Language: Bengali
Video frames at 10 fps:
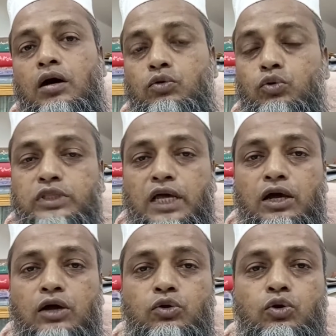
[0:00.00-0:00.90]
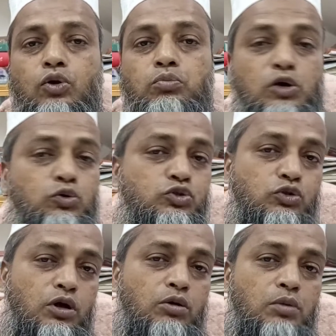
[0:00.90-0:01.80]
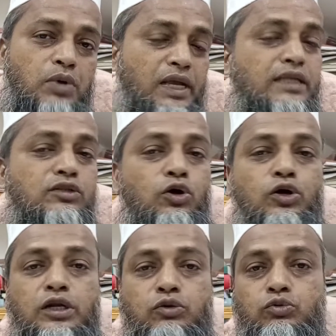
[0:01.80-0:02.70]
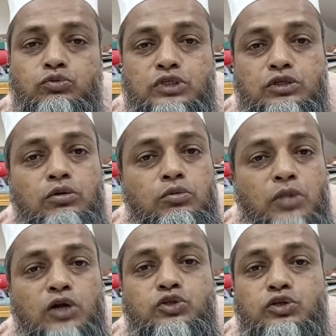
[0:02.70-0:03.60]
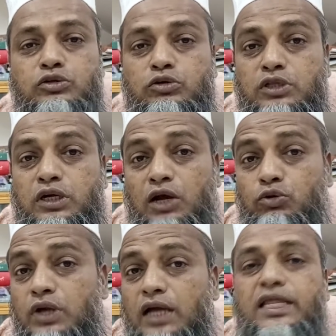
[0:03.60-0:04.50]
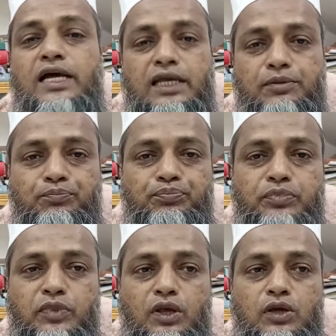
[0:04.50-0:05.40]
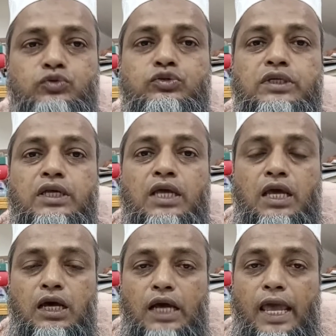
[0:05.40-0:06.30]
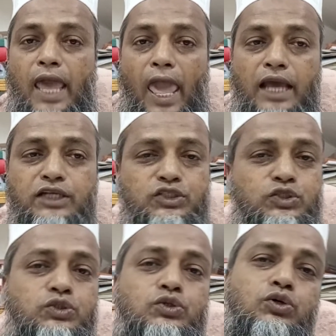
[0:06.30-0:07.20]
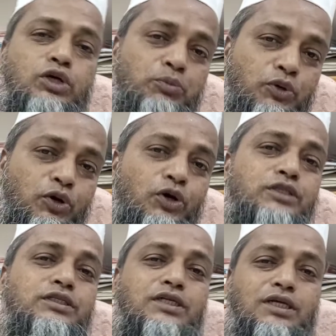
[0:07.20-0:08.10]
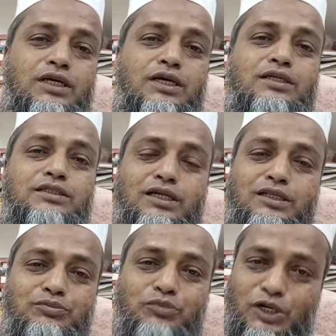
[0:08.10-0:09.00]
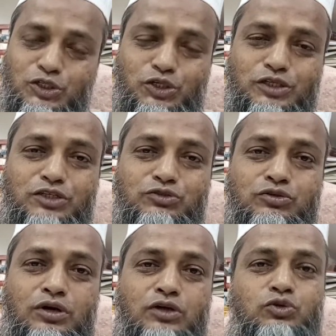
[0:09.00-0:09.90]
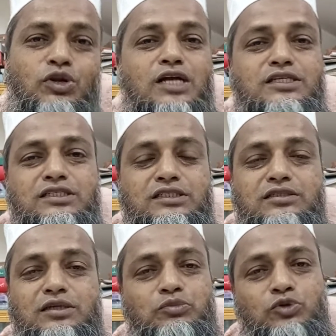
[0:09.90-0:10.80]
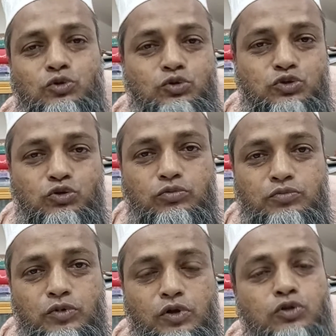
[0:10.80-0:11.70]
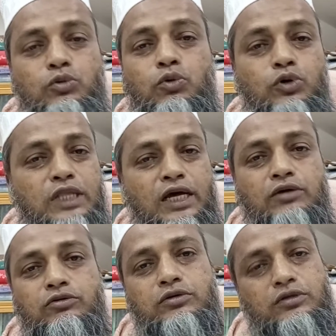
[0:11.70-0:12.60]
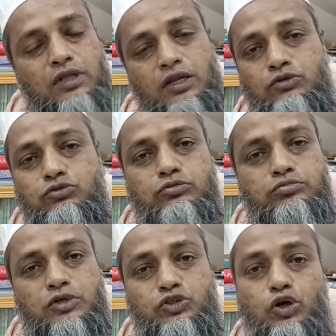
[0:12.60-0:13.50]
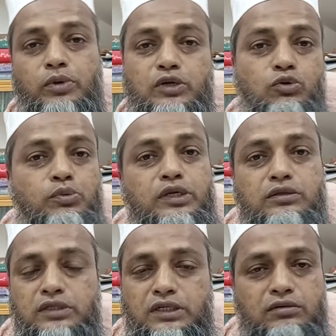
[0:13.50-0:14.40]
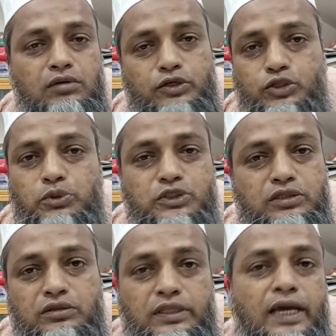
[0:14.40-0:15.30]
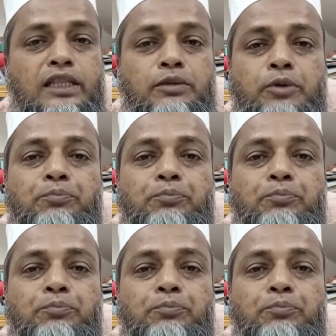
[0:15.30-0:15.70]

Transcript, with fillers: লোক দেখানো বা গোস্ত খাওয়া বা এই ধরনের কোনো যেন মানসিকতা কারো না থাকে যদি একজনও এমন হয় যে যাদের মানসিকতা চলে আসছে যে নাম গোস্ত লোক দেখানো তাহলে কিন্তু সবার কোরবানি নিয়ে সমস্যা দেখা দিবে